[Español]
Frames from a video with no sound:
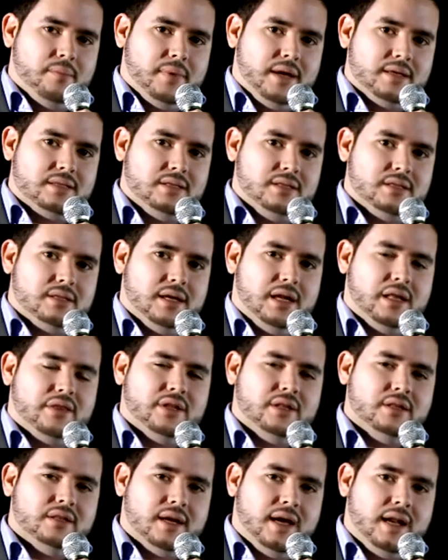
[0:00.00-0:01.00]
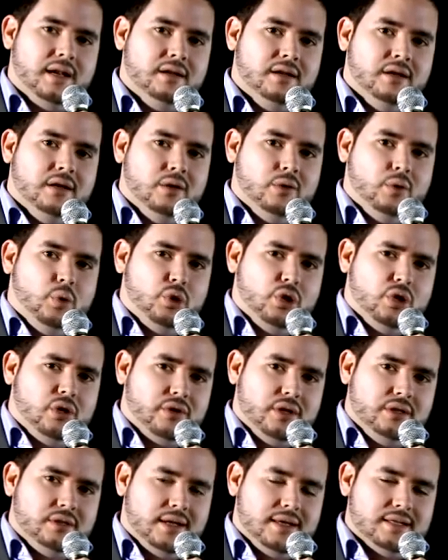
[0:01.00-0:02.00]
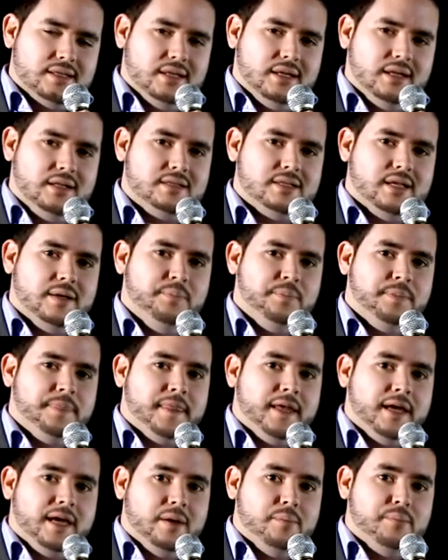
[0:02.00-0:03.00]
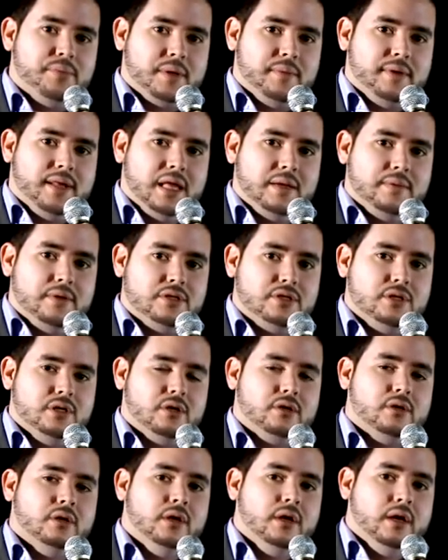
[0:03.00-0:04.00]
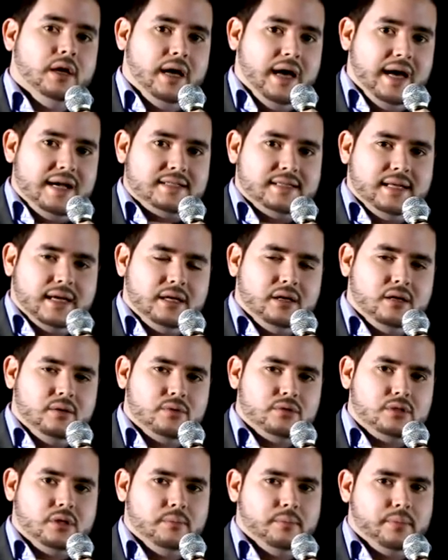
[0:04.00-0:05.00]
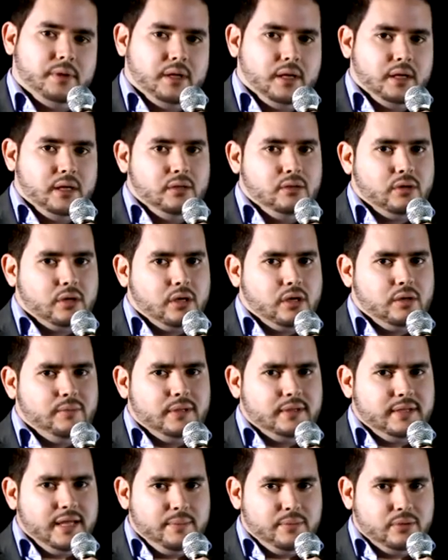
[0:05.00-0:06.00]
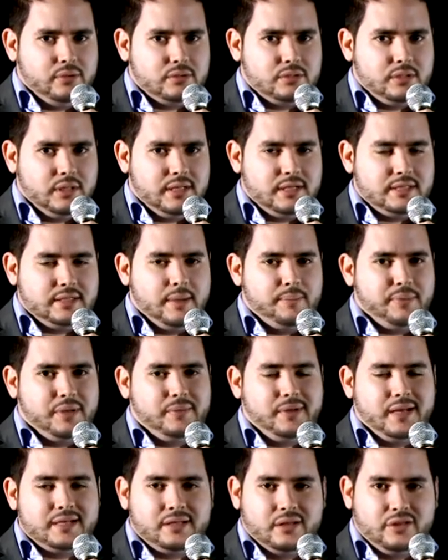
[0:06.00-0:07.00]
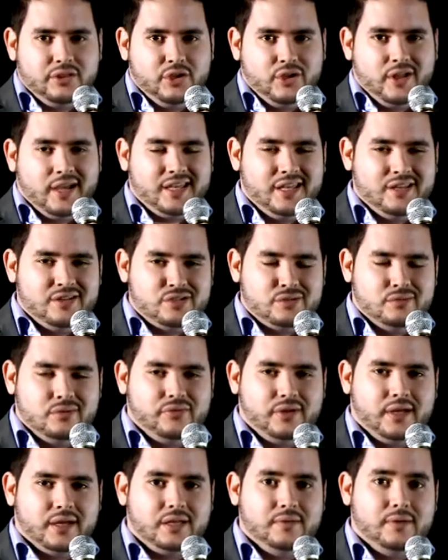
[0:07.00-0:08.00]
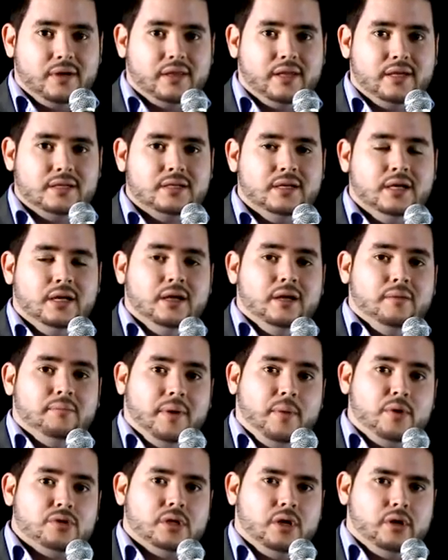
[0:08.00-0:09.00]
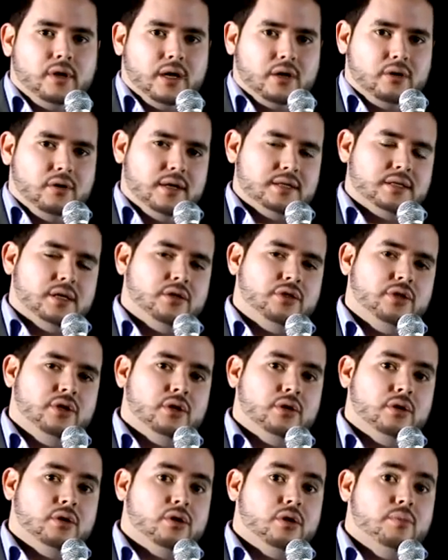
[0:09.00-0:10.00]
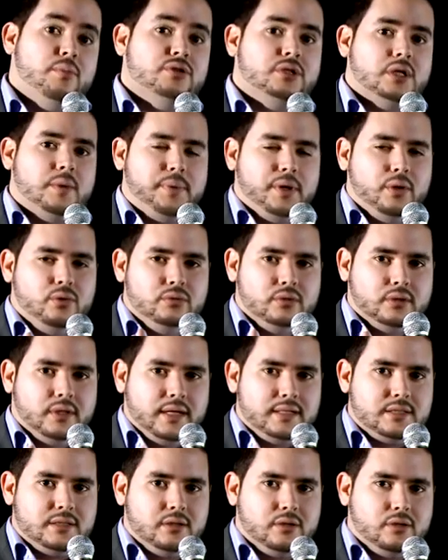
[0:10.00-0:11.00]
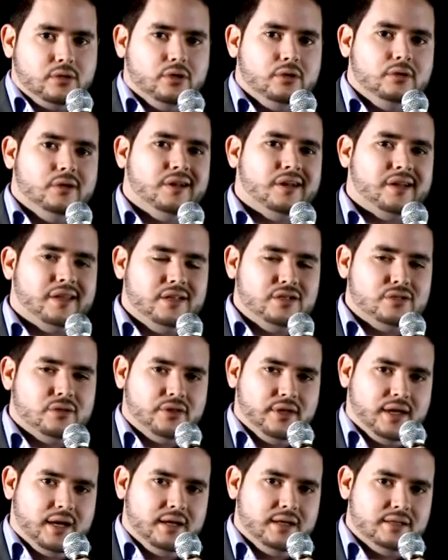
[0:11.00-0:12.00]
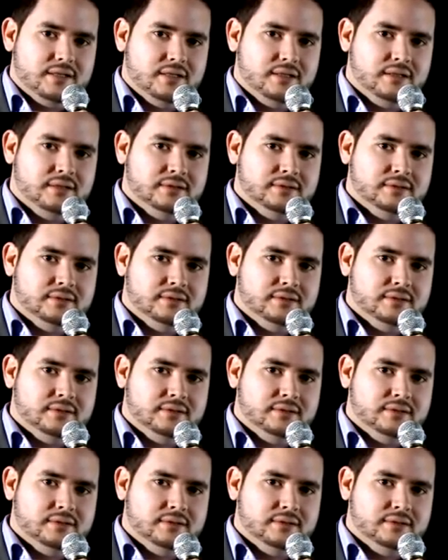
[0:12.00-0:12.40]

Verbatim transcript: más y será el central, uno de los centrales del Elche en primera división. Hasta aquí, como siempre, lo que comentamos en esta primera sección aquí en Somos Frangiverdes. Vamos ahora con la sección con vuestras preguntas, con redes sociales.